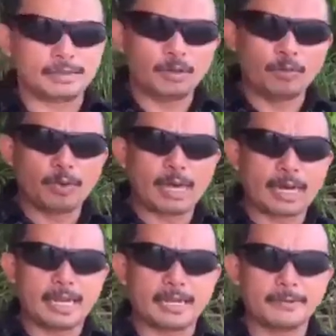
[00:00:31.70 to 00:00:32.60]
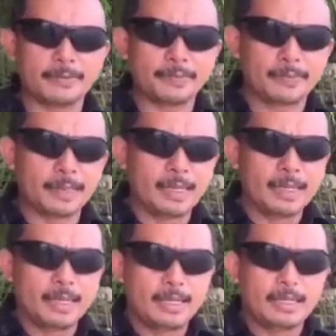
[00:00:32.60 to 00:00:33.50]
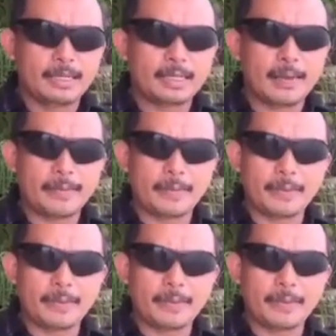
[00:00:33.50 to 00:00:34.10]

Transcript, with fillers: terumbu karang, tetapi